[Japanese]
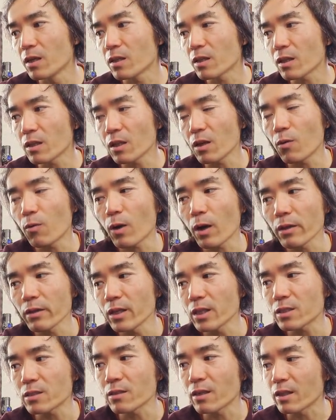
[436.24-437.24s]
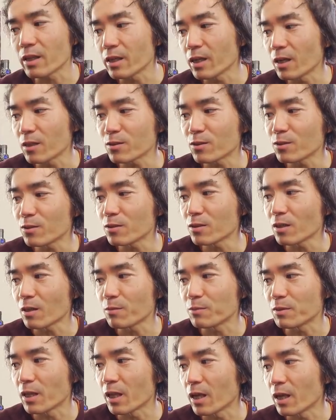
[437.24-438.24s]
だいたい他のやつはね、
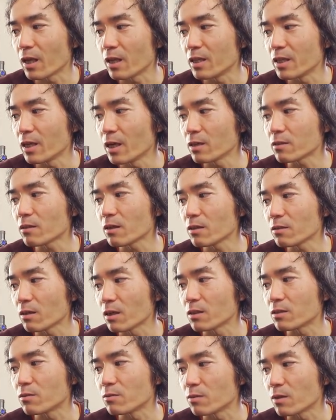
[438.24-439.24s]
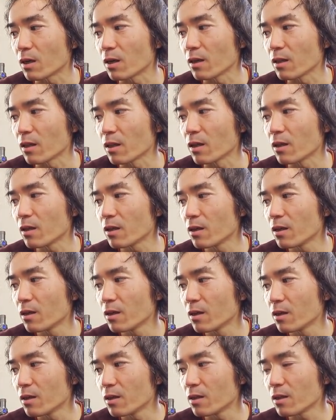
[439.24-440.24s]
100g で200円ぐらいするからね。
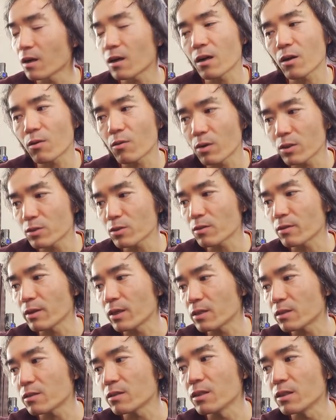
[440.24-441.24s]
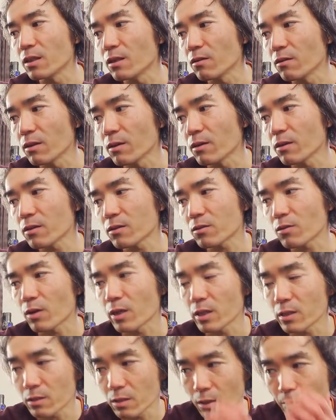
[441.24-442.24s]
だからこれちょっと安いんだよね。そ
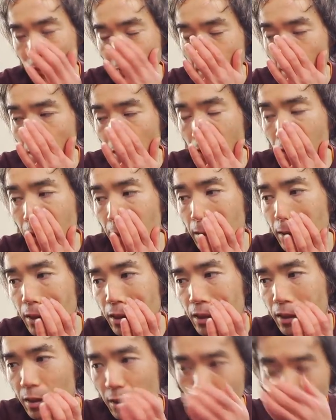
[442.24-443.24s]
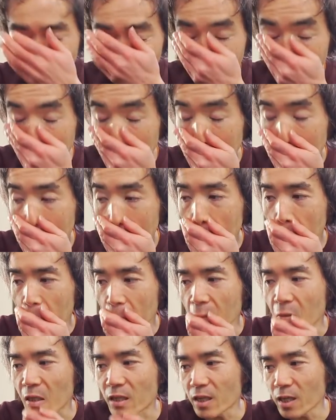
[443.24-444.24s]
れに比べたらね。
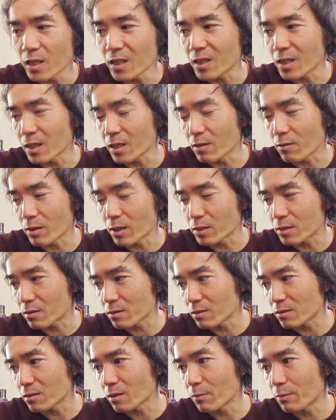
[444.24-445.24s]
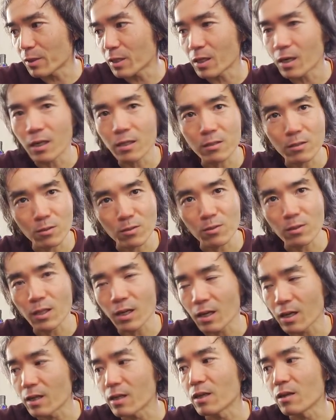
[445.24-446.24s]
元気のやつに比べたらずっと
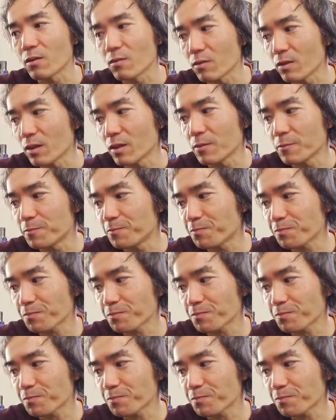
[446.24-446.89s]
高いけどね。